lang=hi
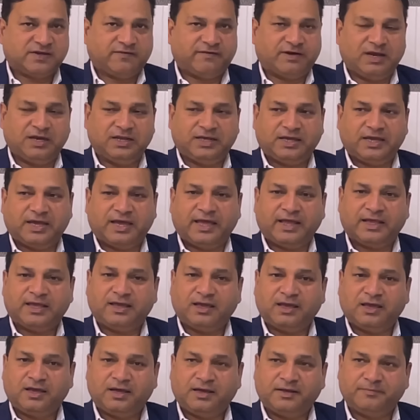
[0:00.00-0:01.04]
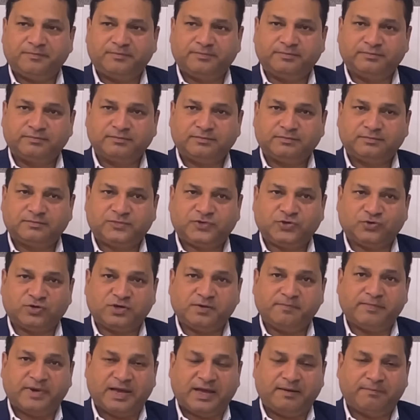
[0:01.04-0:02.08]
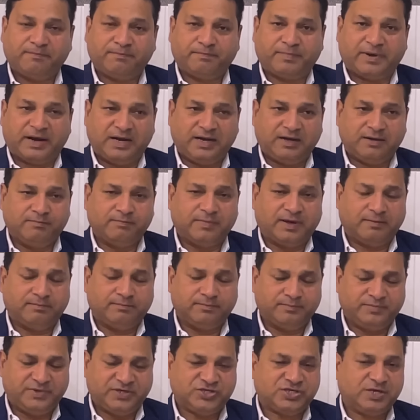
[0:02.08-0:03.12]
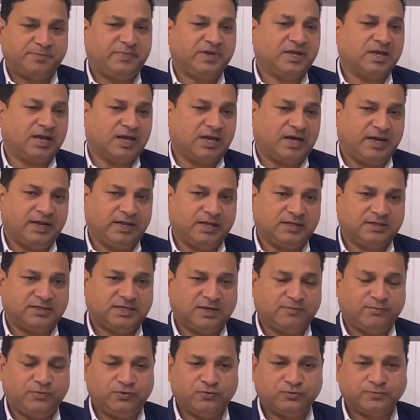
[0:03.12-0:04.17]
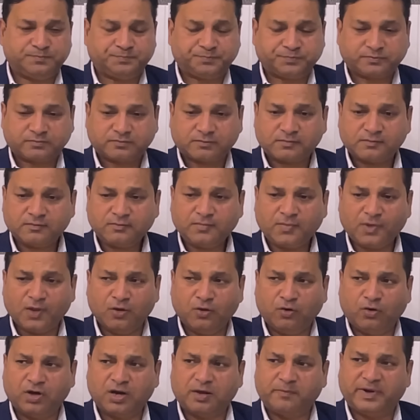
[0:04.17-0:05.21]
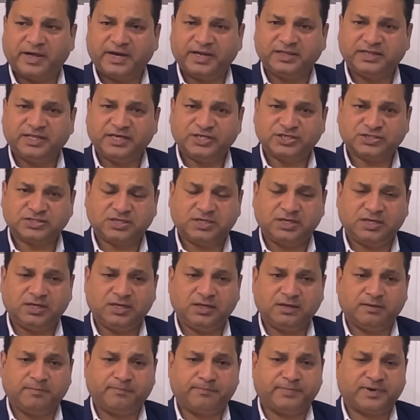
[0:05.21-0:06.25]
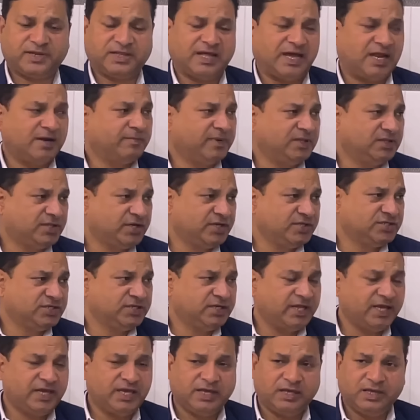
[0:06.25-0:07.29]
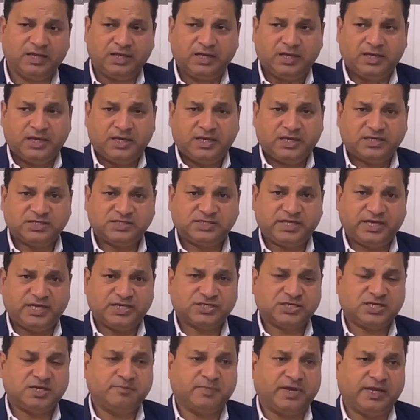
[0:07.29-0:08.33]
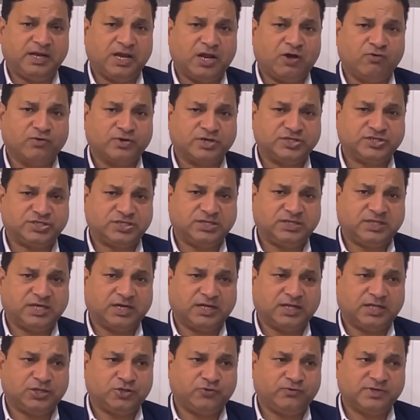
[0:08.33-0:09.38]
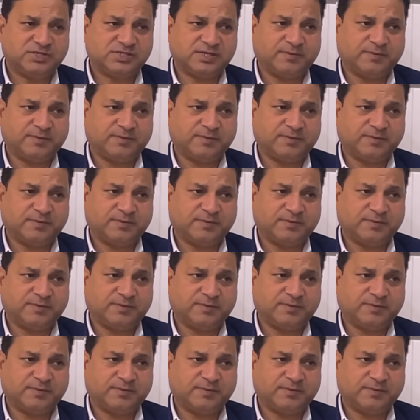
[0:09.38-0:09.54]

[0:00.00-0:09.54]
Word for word: सवाल किया है कि क्योंकि मैं पार्ट बीजेपी का कार्यकर्ता भी हूँ और हमारे देश की प्रधानमंत्री जी ने इस देश की महिलाओं की चिंता करते हुए